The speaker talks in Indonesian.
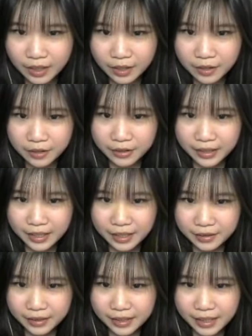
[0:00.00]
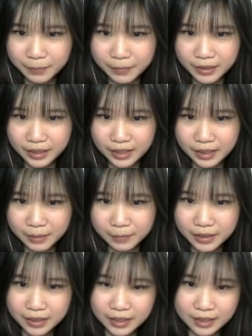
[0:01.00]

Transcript: Oke, oke, apakah apakah